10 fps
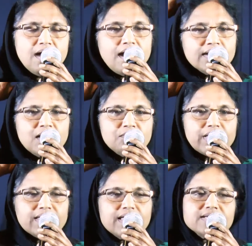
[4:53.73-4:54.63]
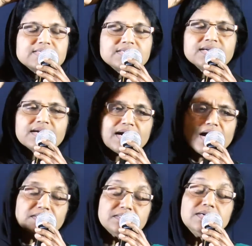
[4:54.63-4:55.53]
ஆனால் அவங்க என்னாச்சு
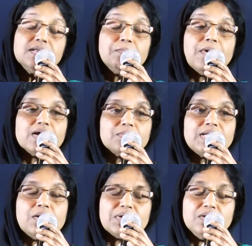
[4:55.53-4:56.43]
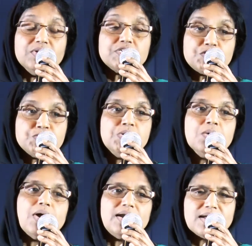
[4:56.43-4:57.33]
கர்த்தருடைய பார்வையில் அவர்கள் வெற்றியுள்ள
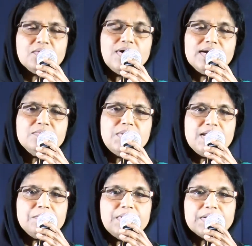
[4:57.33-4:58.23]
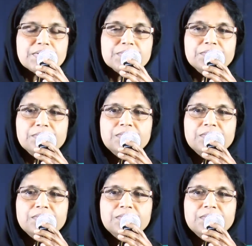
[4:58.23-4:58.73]
வாழ்க்கை வாழவில்லைன்னு பார்க்கிறோம்